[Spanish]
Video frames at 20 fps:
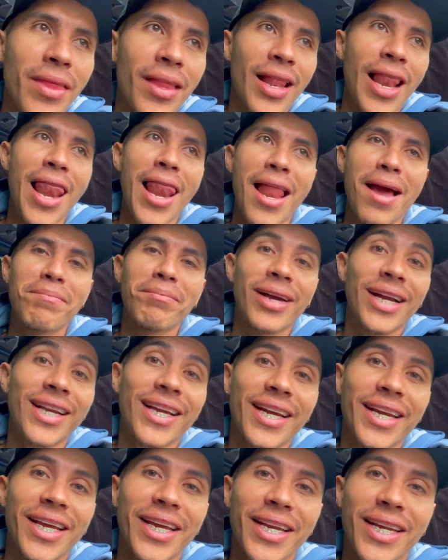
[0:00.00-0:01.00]
La
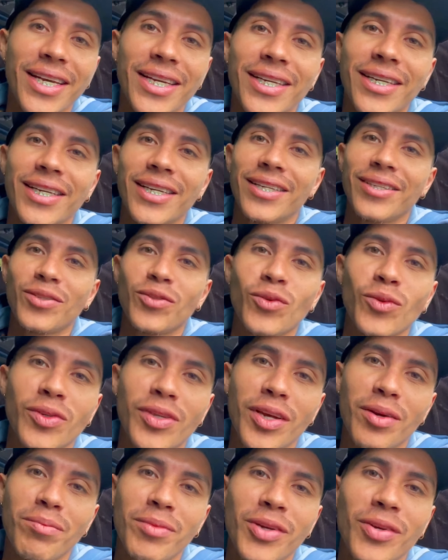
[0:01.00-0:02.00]
Macarena, su
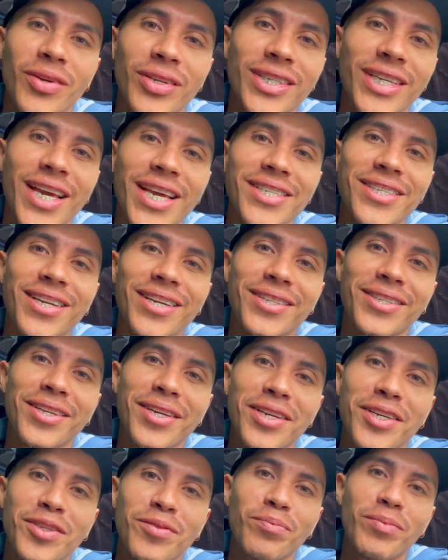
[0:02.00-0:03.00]
servidor Jaser se
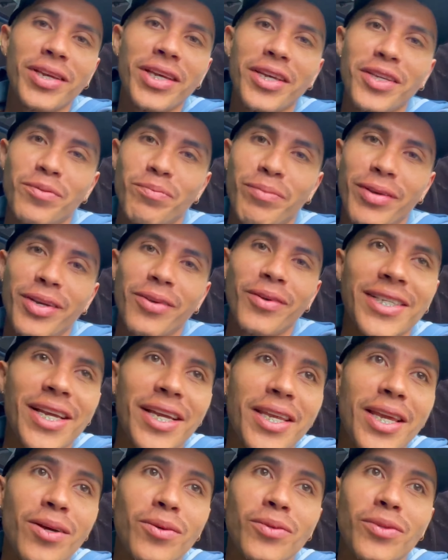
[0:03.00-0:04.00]
despide, espero os
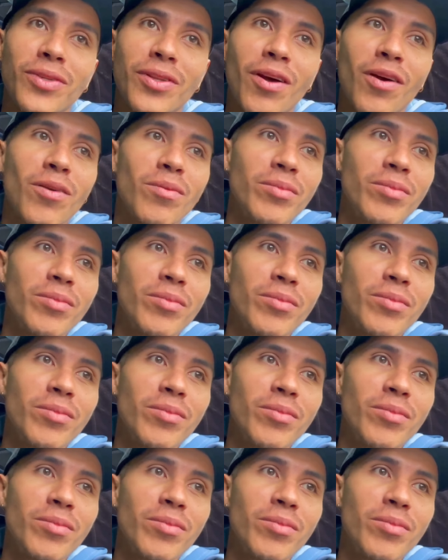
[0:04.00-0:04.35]
haya gustado el